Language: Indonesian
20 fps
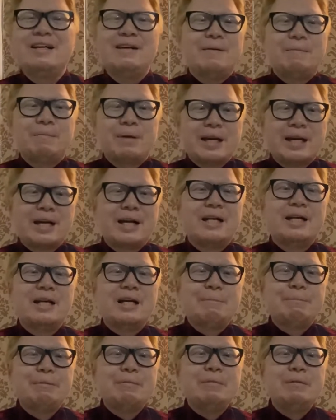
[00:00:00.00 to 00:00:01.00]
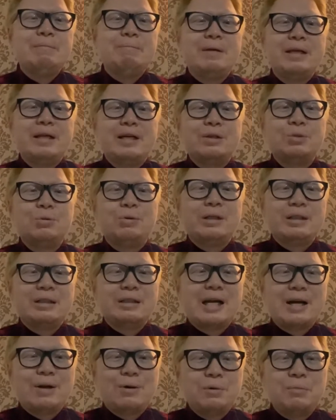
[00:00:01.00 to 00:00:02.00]
Mereka adalah pemimpin yang Tuhan
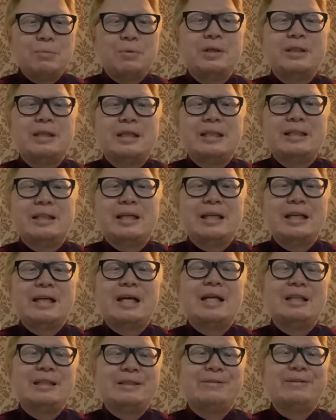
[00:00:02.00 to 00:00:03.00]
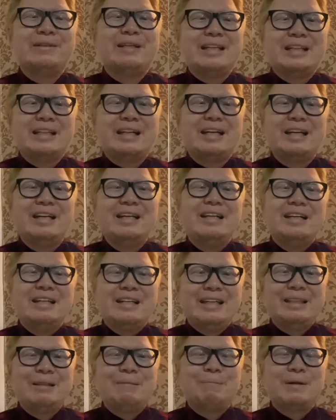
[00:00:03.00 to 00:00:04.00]
taruh buat kita di kantor kita, di
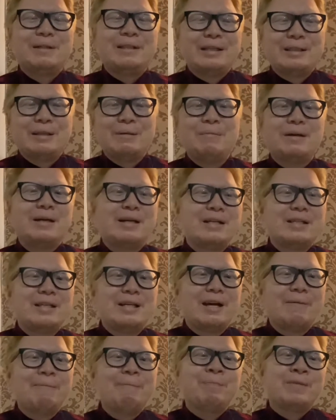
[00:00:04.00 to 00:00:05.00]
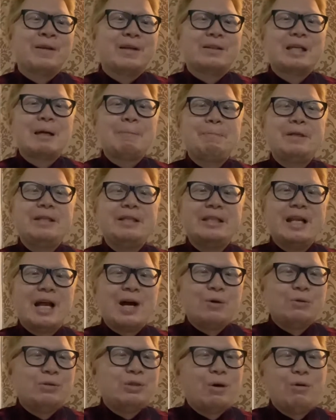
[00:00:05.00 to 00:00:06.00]
tempat kita bekerja. Tapi
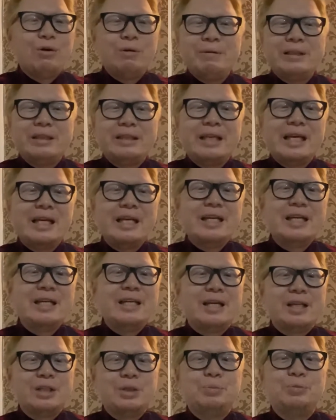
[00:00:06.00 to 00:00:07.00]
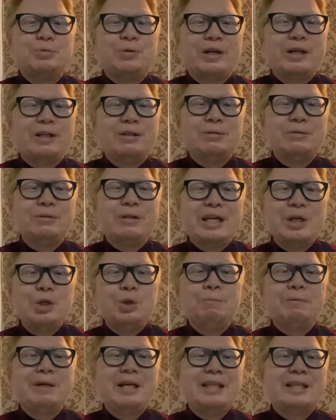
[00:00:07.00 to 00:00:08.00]
jauh lebih tinggi dari semua itu,
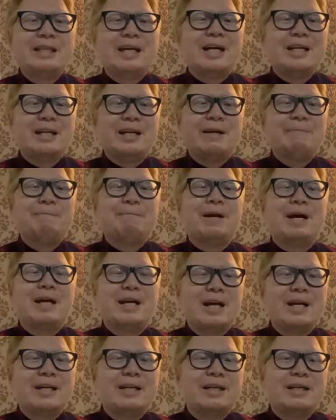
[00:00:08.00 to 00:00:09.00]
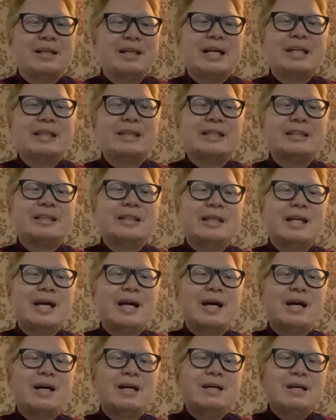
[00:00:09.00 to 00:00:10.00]
hidup kita adalah pelayanan. Kita
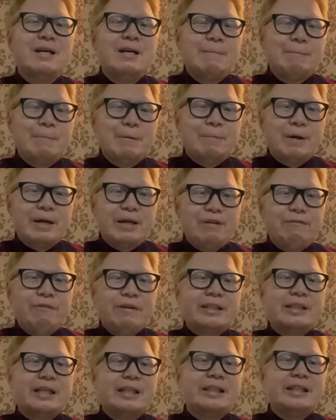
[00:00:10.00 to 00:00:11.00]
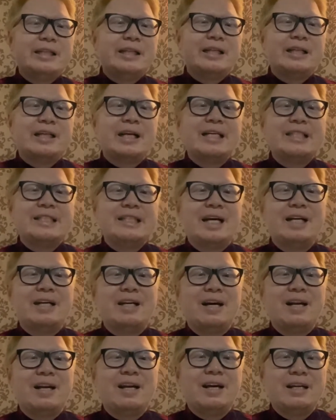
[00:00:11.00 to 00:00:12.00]
sedang memanifestasikan kerajaan
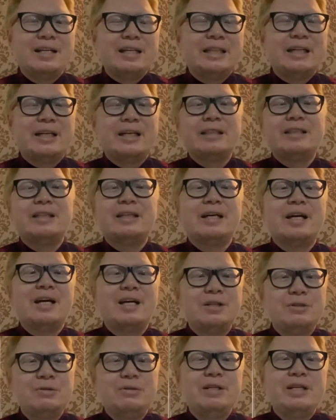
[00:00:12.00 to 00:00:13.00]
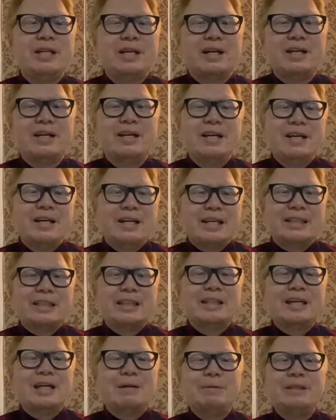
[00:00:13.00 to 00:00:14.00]
Allah di tengah-tengah dunia. Kita
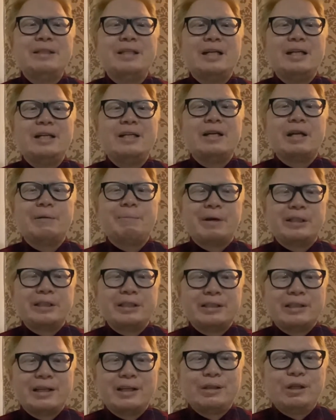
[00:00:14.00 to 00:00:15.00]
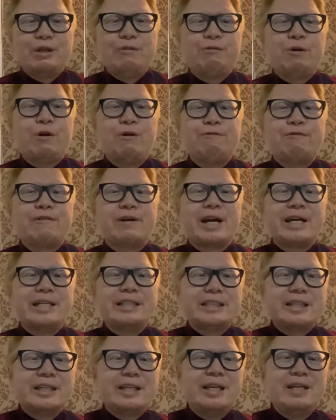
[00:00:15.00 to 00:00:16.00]
sedang menjadi the representative of
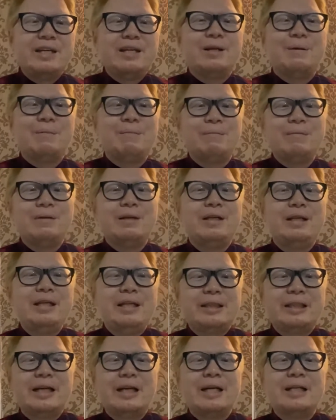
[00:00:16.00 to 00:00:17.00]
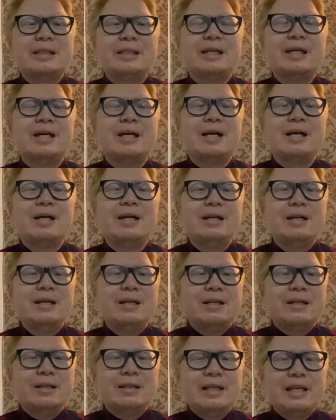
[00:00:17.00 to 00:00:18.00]
Christ kingdom di tengah-tengah
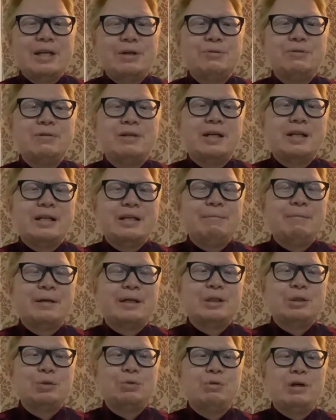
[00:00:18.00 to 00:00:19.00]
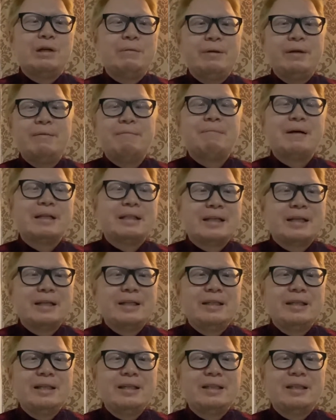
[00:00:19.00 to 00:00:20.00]
lingkungan di mana Tuhan menempatkan
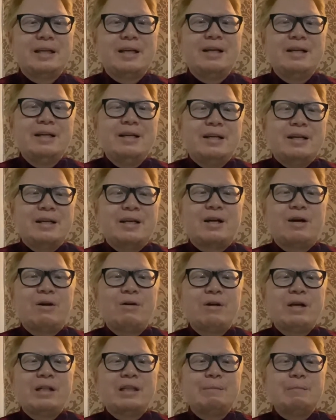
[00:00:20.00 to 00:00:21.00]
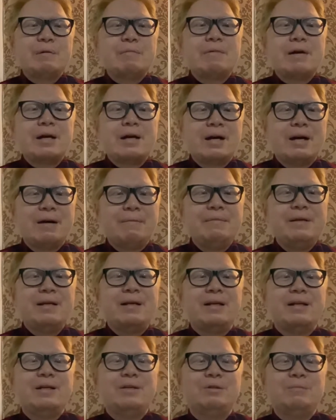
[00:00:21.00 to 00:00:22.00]
kita. Nah, kalau kita memahami
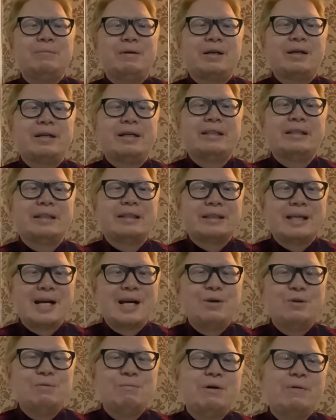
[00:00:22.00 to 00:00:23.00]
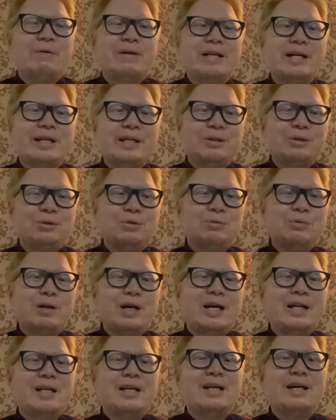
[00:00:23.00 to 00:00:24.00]
hal itu, maka kita tahu bahwa dari
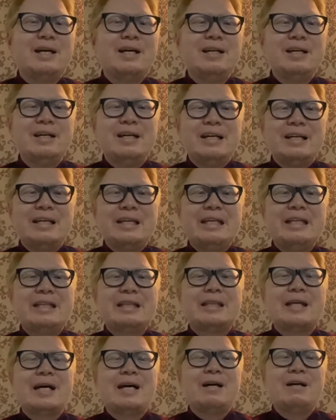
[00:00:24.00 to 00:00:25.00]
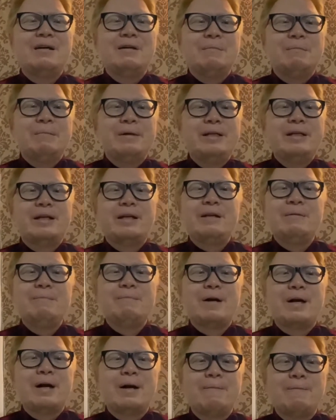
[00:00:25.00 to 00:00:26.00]
Tuhanlah kita
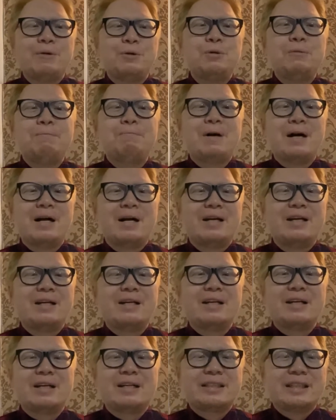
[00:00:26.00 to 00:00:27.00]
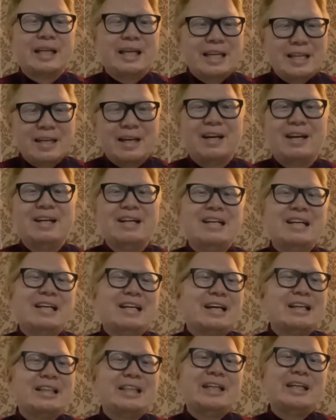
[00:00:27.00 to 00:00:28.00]
menerima upah. Sehingga
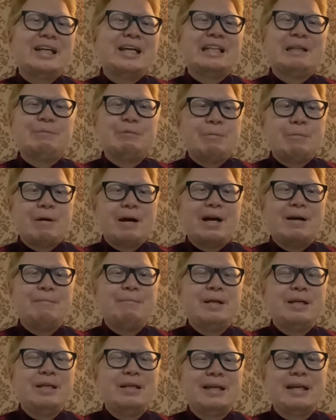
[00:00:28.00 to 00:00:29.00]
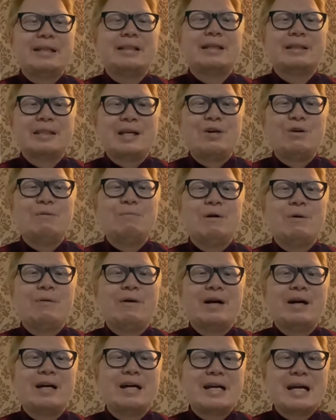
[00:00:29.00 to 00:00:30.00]
Ketika kita memahami ini, kita tahu
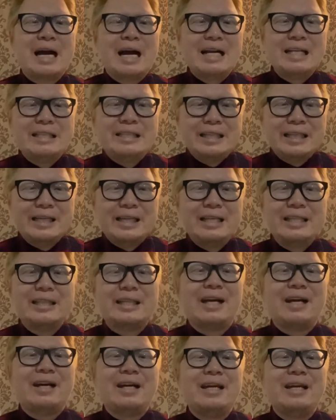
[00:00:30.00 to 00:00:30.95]
bahwa gaji kita